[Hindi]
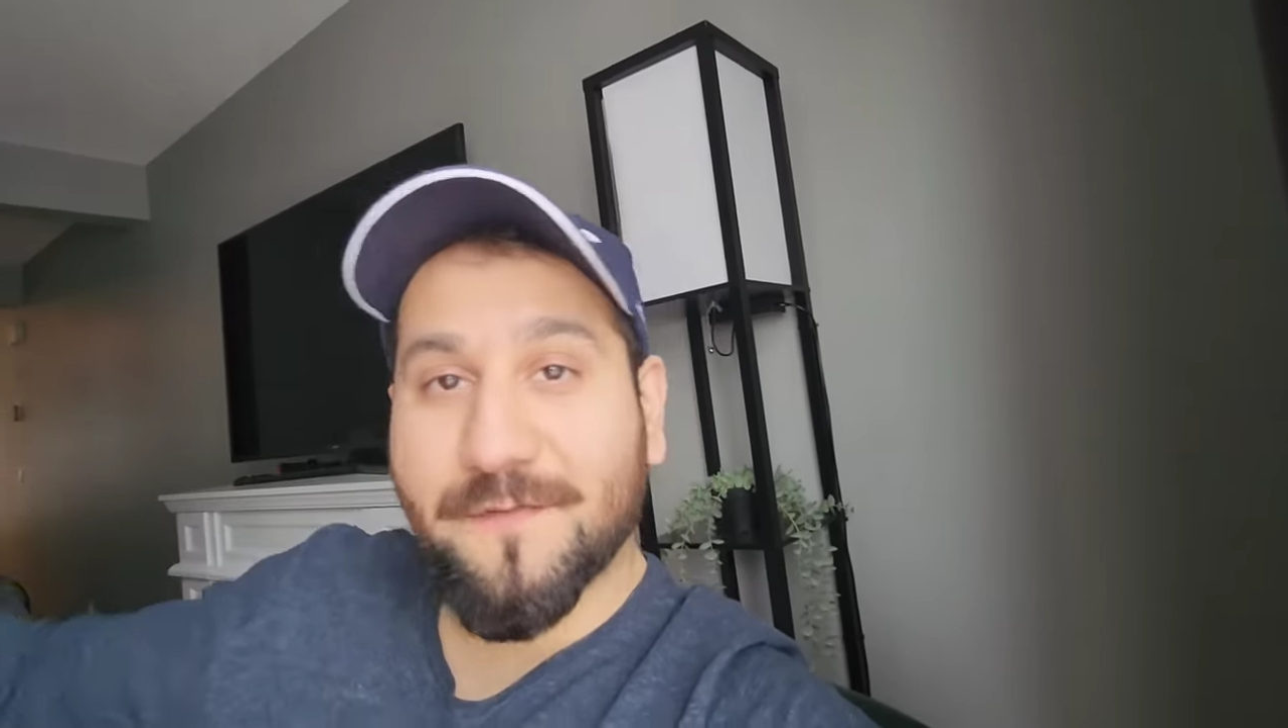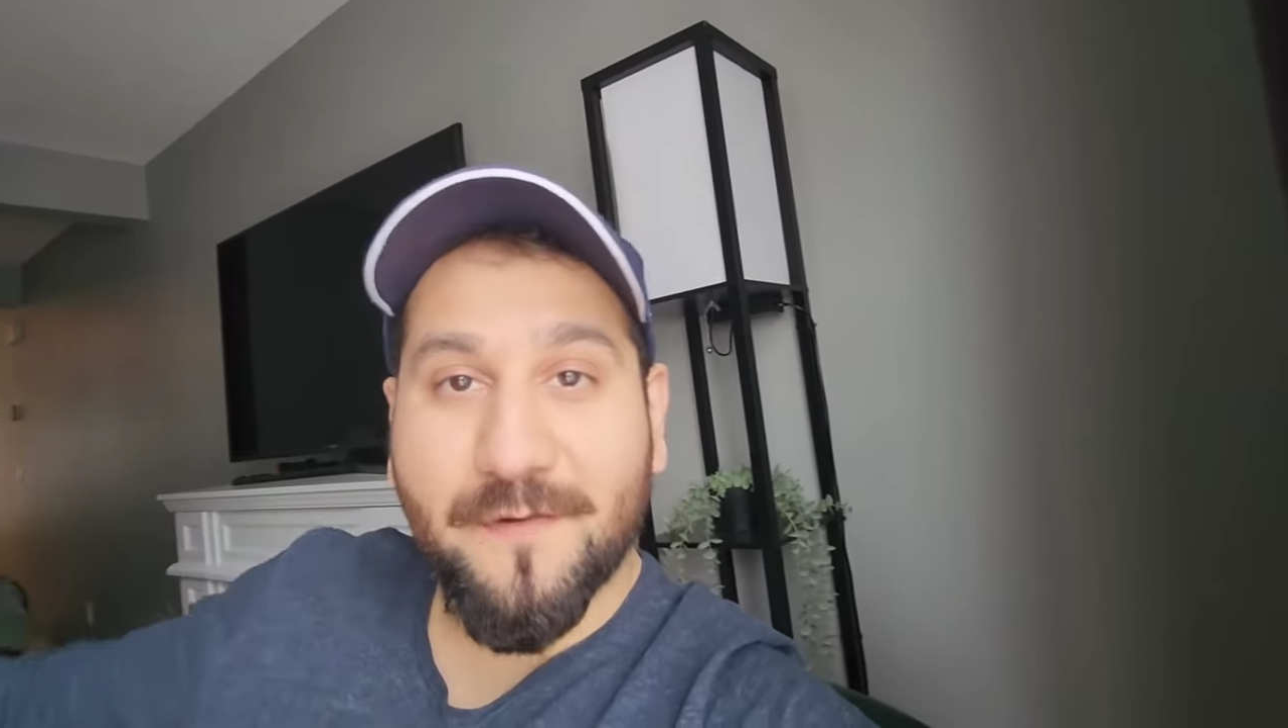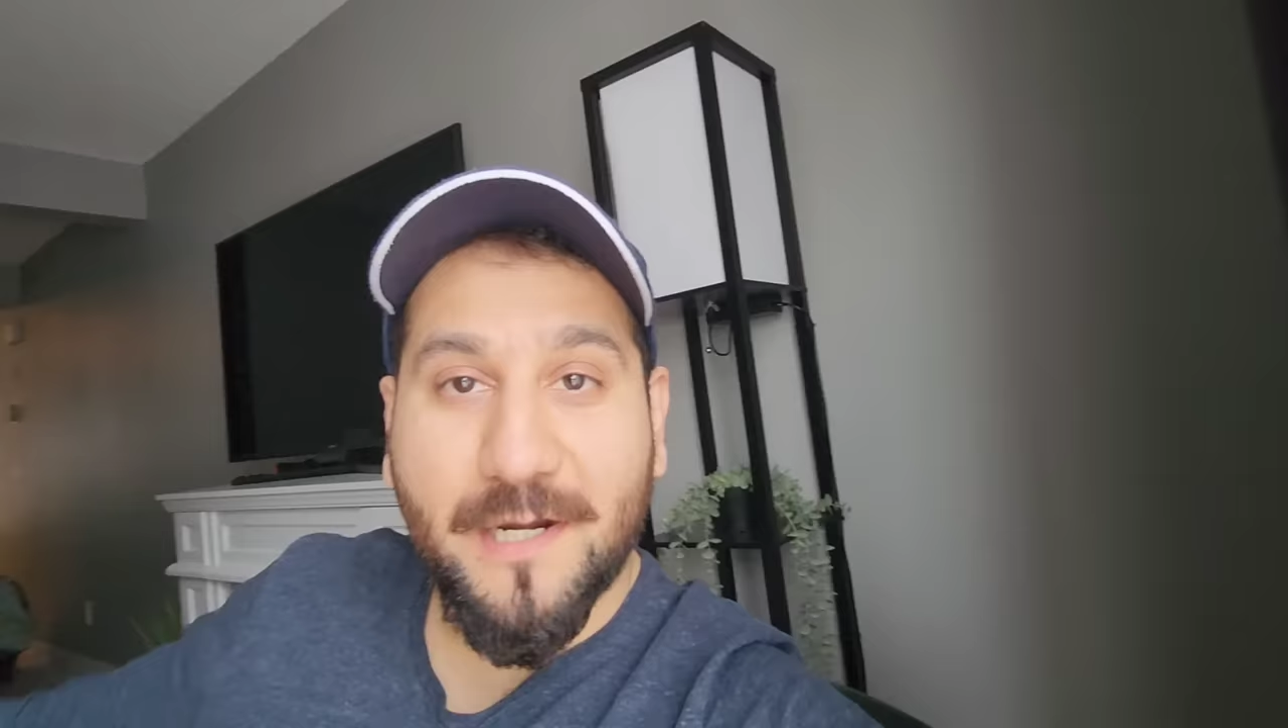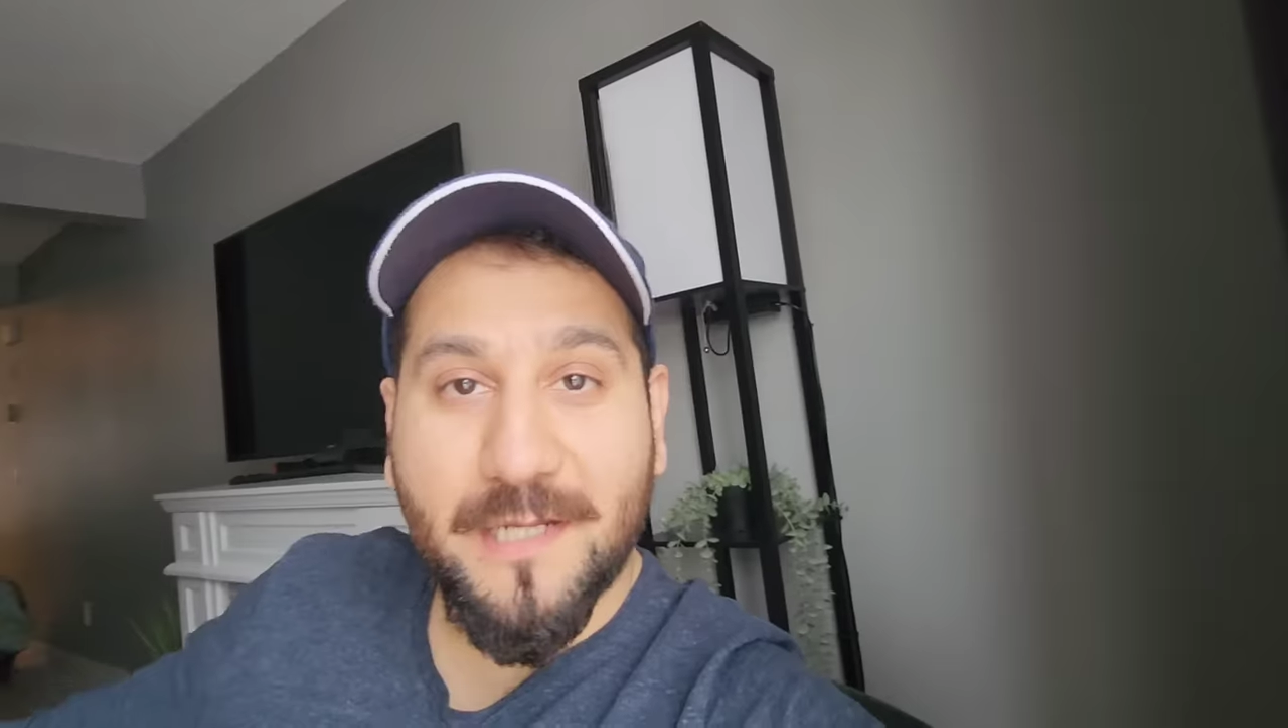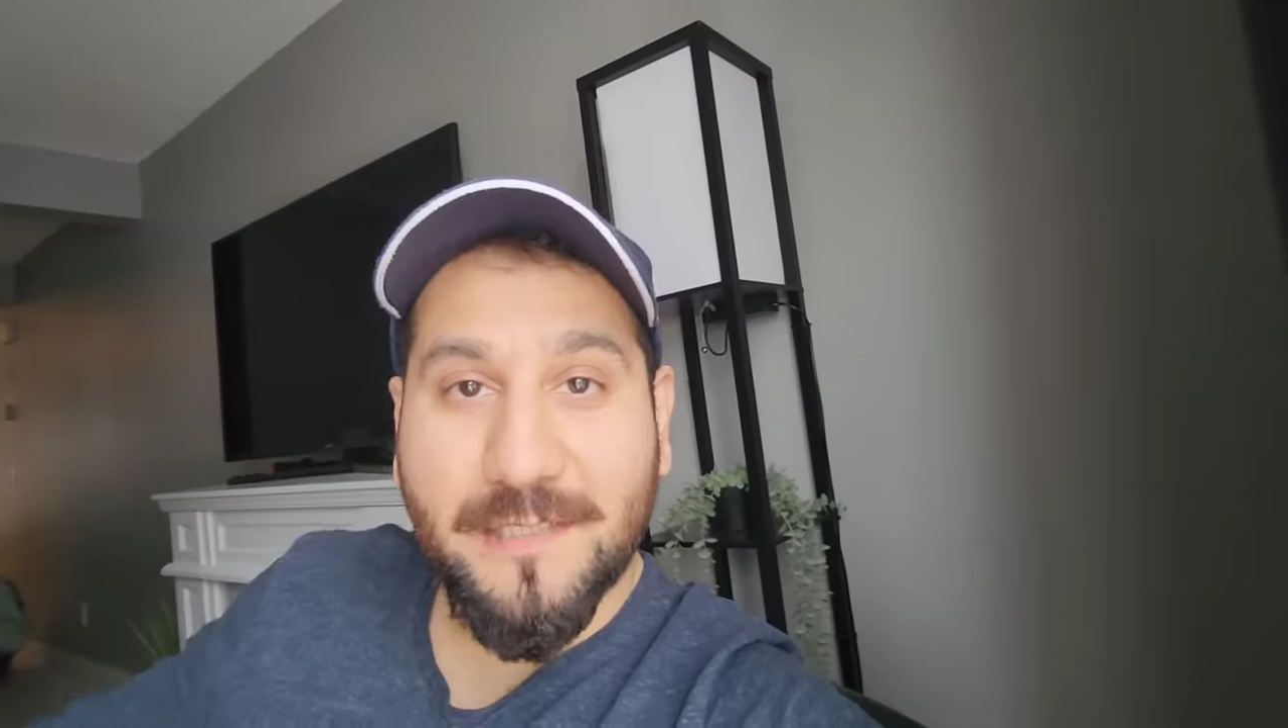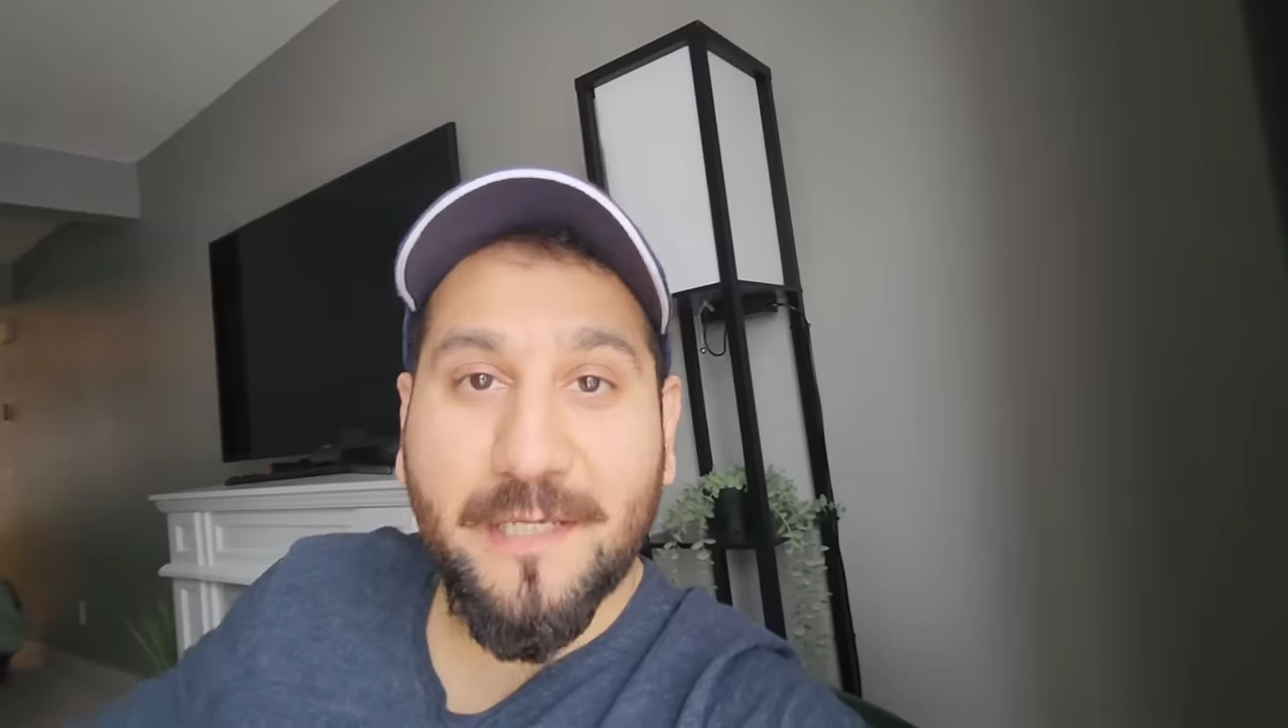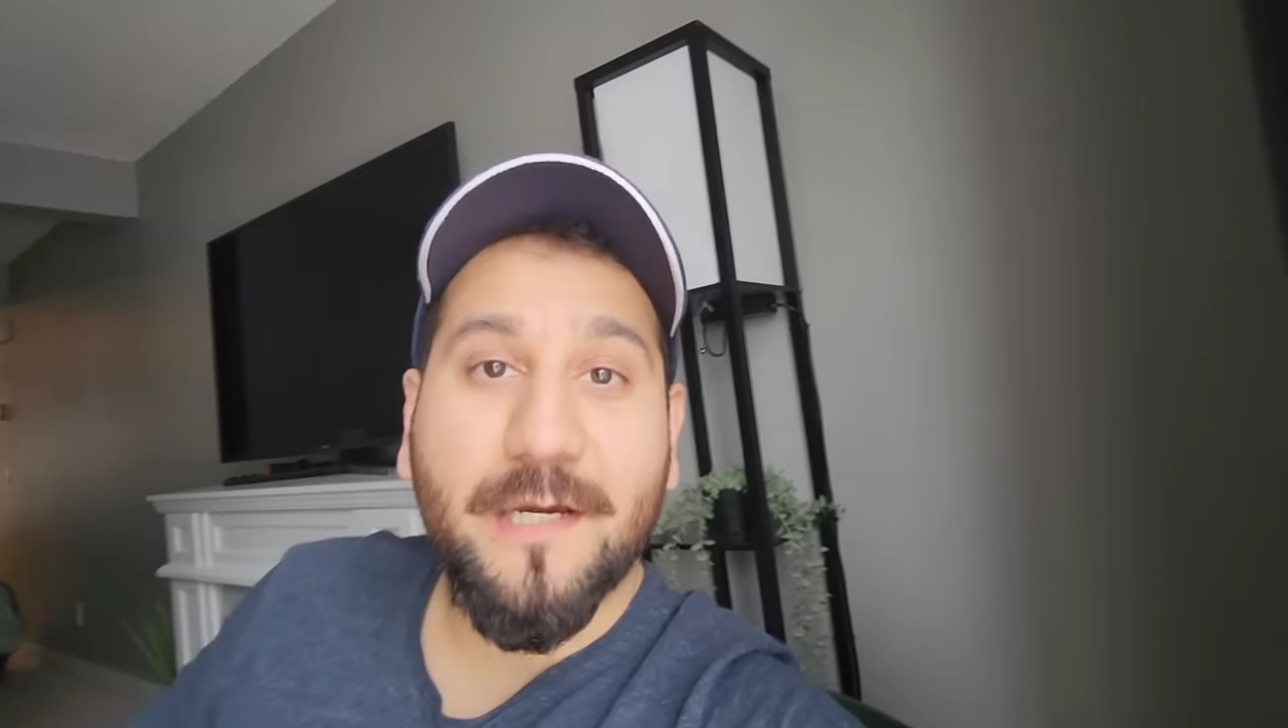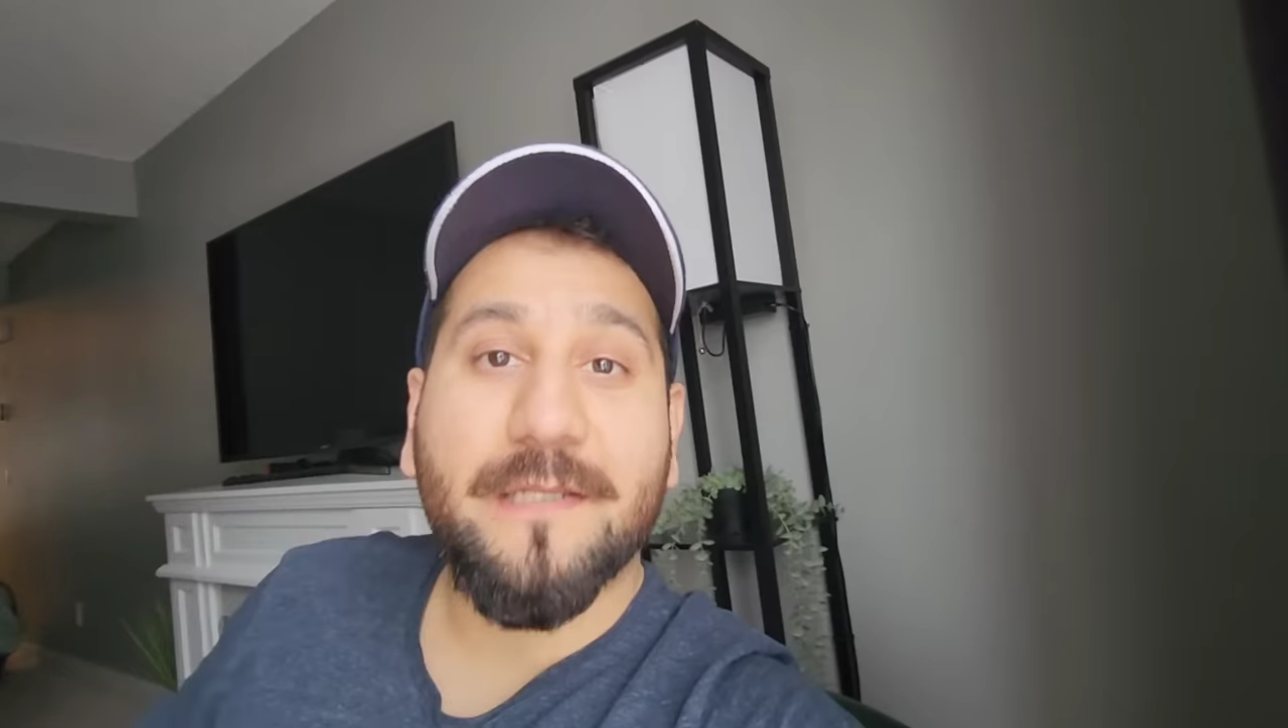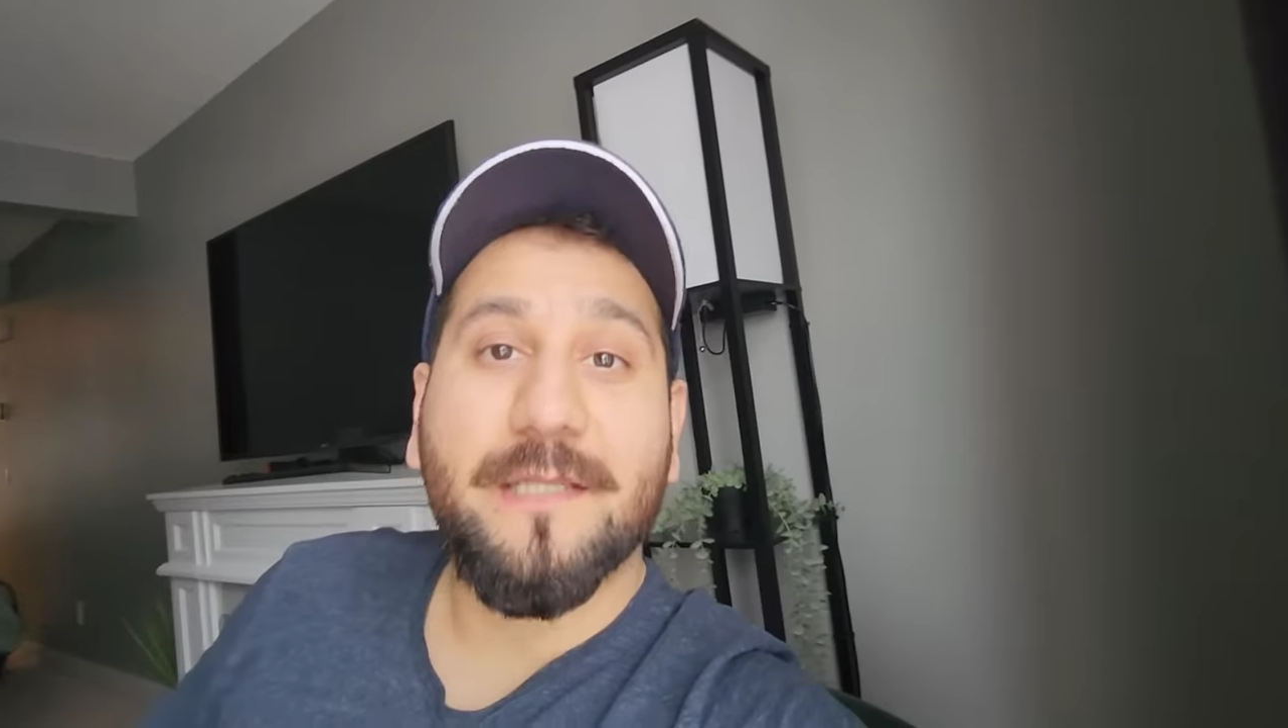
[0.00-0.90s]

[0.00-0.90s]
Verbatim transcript: सफ़र करना चाहिए अगर